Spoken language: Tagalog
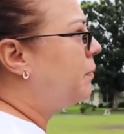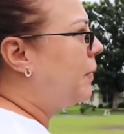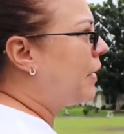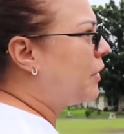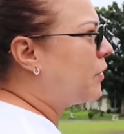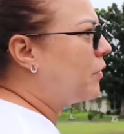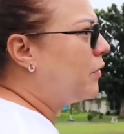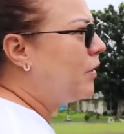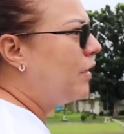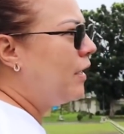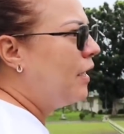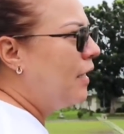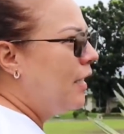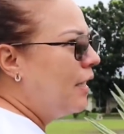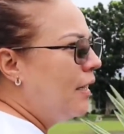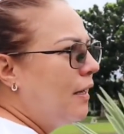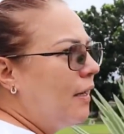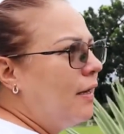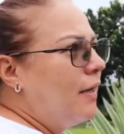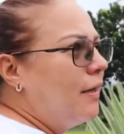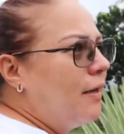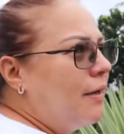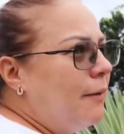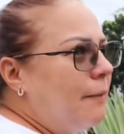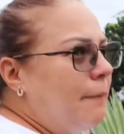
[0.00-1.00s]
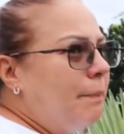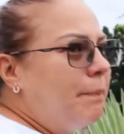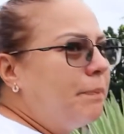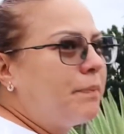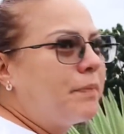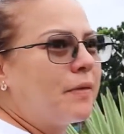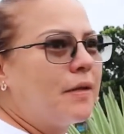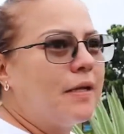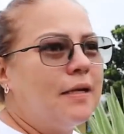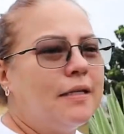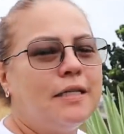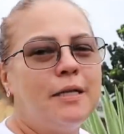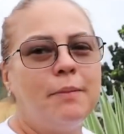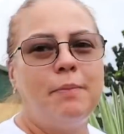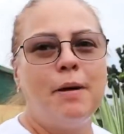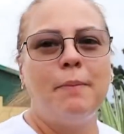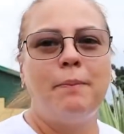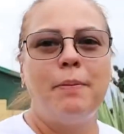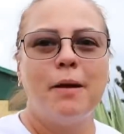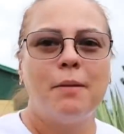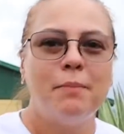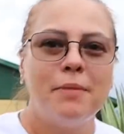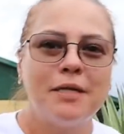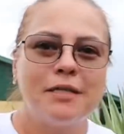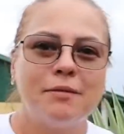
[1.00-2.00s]
pero, di ba
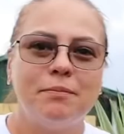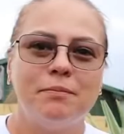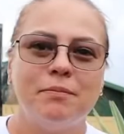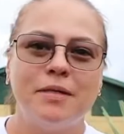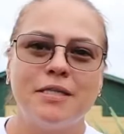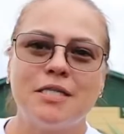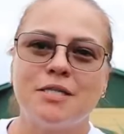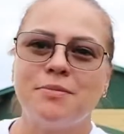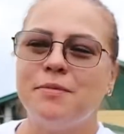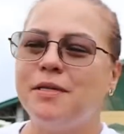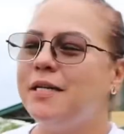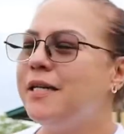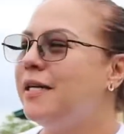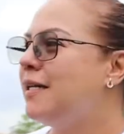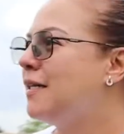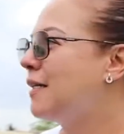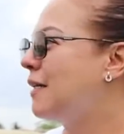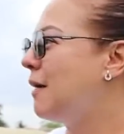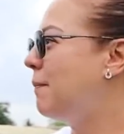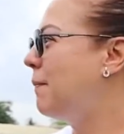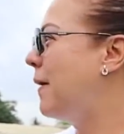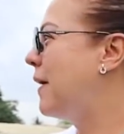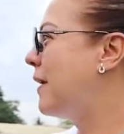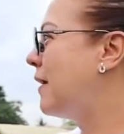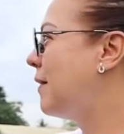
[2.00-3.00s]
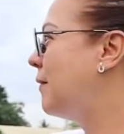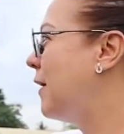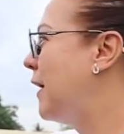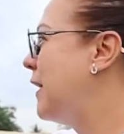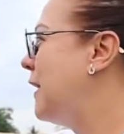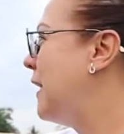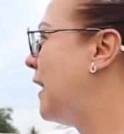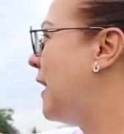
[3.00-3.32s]
pag mas maliit ka, parang ang